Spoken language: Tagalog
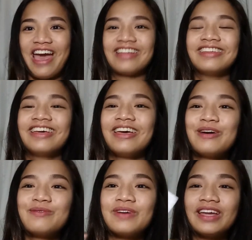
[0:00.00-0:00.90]
Ayan.
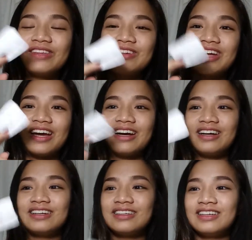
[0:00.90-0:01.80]
Ito
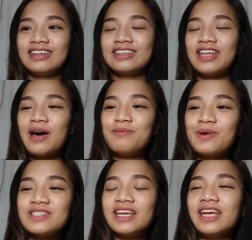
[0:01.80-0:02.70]
siya.
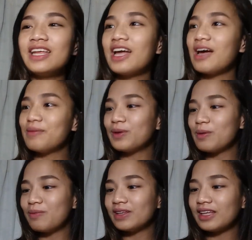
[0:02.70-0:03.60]
Tapos, ang ginagamit
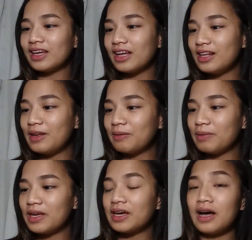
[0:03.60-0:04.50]
kong pantanggal ng
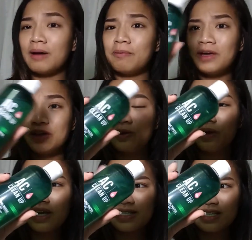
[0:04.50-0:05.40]
makeup ay
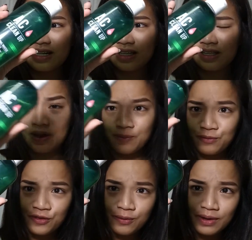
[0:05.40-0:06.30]
ito AC Clean
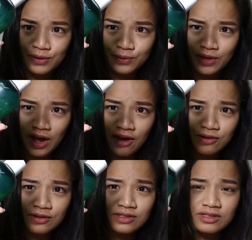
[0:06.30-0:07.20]
Up from Etude
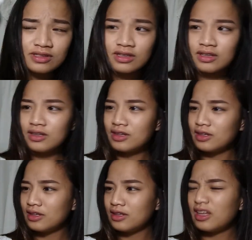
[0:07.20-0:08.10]
House.
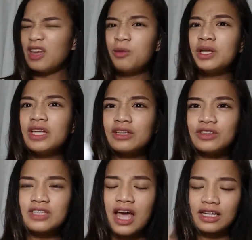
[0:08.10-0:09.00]
Naiwan lang
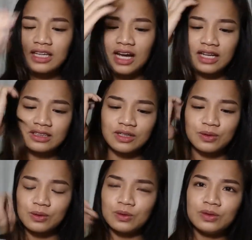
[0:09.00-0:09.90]
to sa akin ng ate
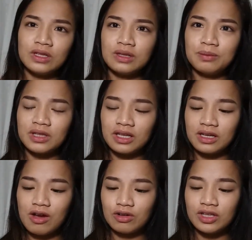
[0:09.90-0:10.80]
ko. Hindi naman
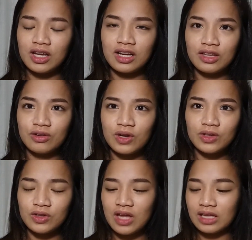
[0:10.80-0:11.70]
talaga ako
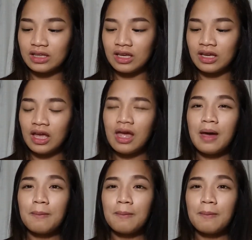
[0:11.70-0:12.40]
nagaganto-ganto dati.